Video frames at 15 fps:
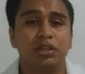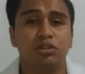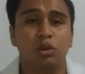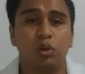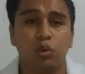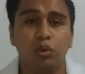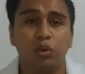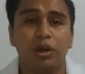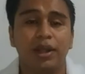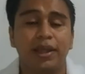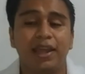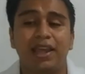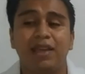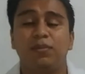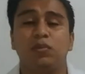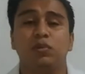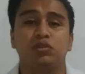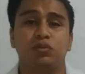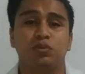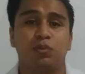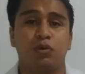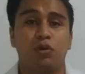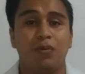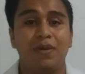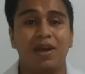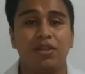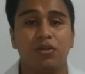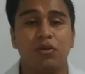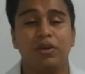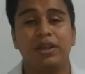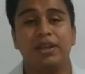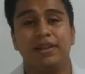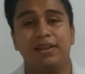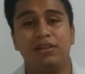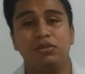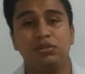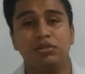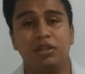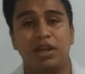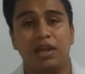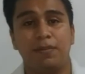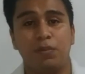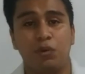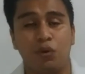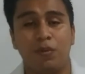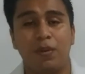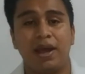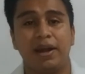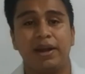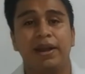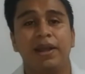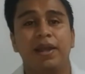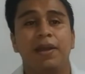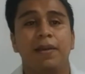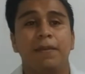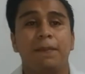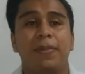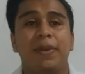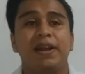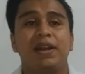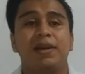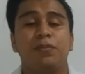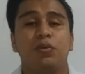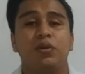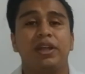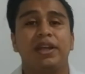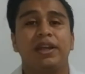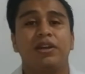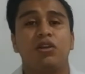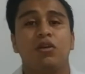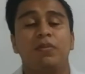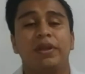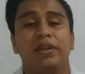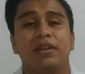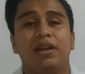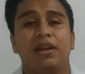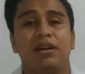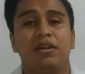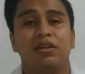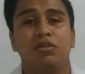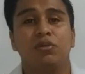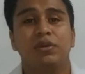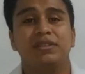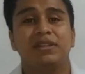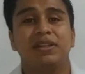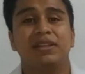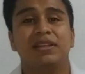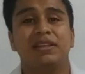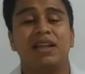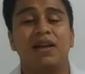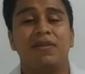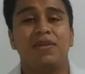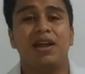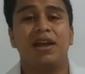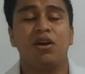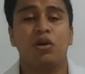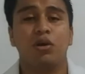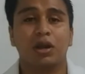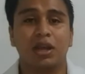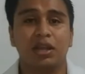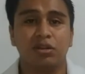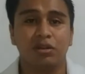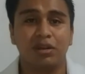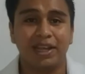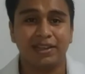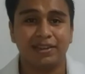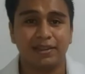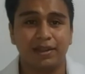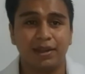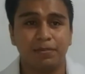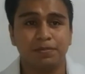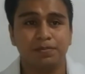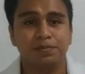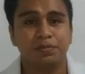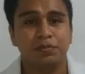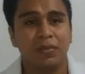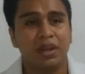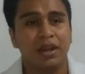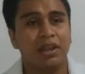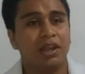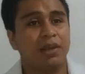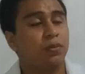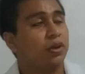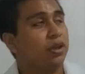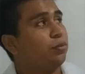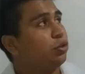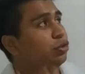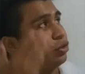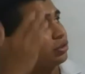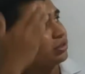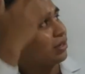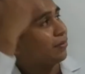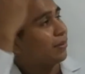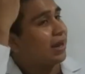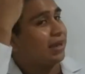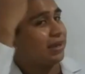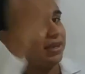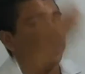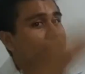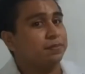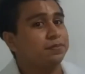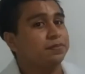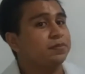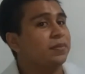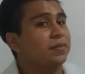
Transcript: del yogur, hemos probado y dado a probar para poder completar nuestra tabla organoléctica que podemos observar aquí.